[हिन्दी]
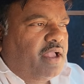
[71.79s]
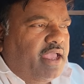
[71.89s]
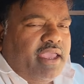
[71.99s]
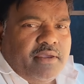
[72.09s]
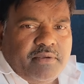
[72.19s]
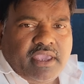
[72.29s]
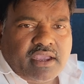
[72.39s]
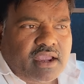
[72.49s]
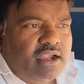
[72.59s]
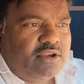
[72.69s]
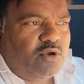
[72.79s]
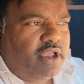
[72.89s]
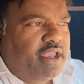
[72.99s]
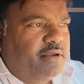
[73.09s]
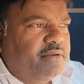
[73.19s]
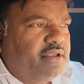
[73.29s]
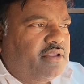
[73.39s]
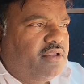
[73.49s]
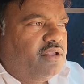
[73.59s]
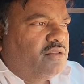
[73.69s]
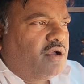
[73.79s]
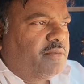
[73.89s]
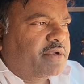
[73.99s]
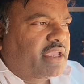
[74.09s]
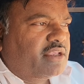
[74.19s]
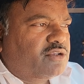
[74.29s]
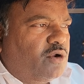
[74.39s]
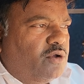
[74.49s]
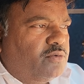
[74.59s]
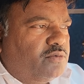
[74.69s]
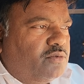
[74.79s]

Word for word: है अभी एक काटियो है अभी तो हम कहे कि चलो